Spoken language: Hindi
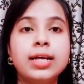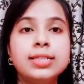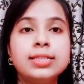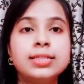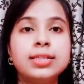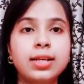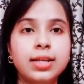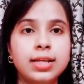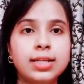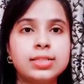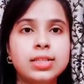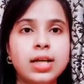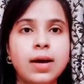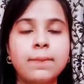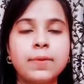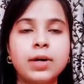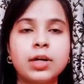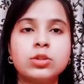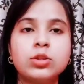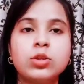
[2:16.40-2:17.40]
इस तरीके से
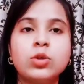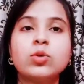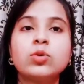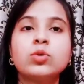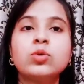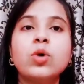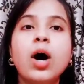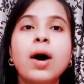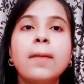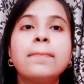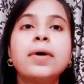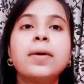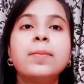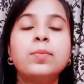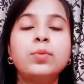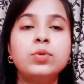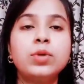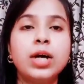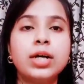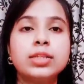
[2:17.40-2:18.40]
आप करते हो तो आपका
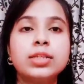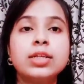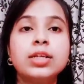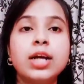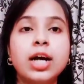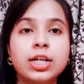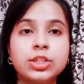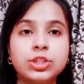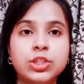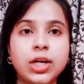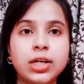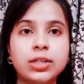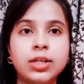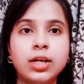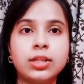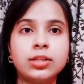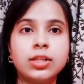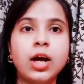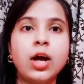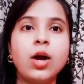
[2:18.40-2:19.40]
पूरा दिन अच्छा
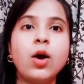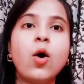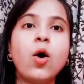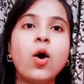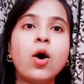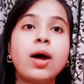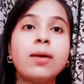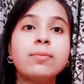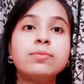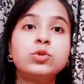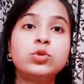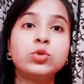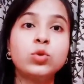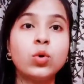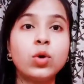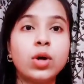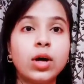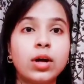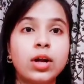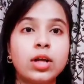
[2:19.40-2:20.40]
जाता है और आप
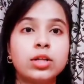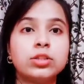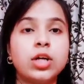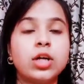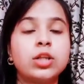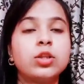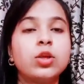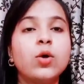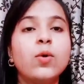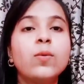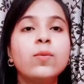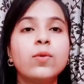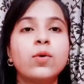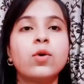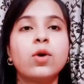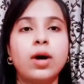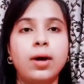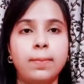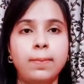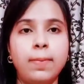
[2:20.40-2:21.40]
जो करना चाहते हो वो
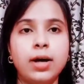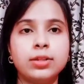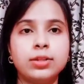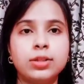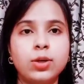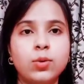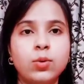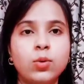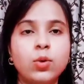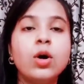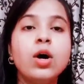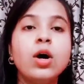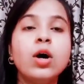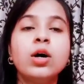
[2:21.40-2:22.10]
कर पाते हो